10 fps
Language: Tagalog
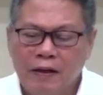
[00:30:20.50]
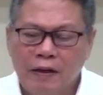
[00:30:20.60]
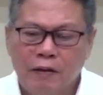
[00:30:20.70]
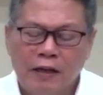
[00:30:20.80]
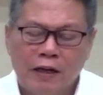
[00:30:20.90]

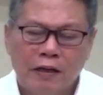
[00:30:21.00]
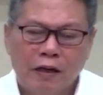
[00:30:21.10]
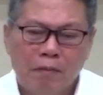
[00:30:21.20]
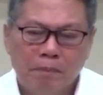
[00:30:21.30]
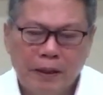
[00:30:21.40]
eh,
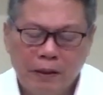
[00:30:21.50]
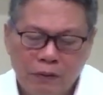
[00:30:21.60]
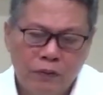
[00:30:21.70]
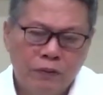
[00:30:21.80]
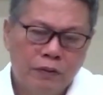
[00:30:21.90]
darating ang
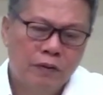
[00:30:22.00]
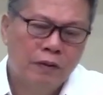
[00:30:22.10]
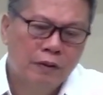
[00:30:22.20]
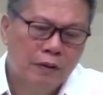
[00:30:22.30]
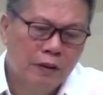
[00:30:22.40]
panahon
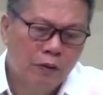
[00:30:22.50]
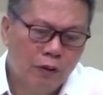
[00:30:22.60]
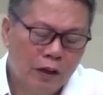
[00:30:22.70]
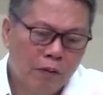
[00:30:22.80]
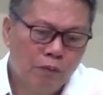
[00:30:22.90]
eh,
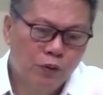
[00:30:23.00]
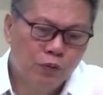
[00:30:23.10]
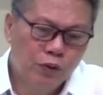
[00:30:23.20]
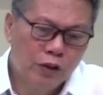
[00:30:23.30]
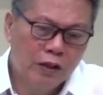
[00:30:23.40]
walang
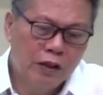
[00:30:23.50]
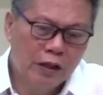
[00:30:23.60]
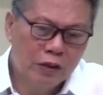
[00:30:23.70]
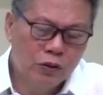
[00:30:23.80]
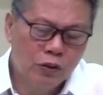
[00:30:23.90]
pupuna at
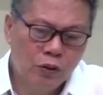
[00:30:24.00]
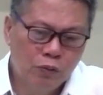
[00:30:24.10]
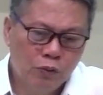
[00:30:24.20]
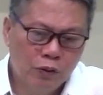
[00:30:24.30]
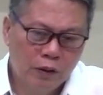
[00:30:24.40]
direksyon yung
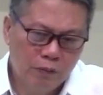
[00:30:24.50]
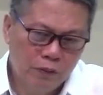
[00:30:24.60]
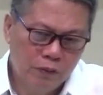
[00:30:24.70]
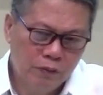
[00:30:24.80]
buhay mo.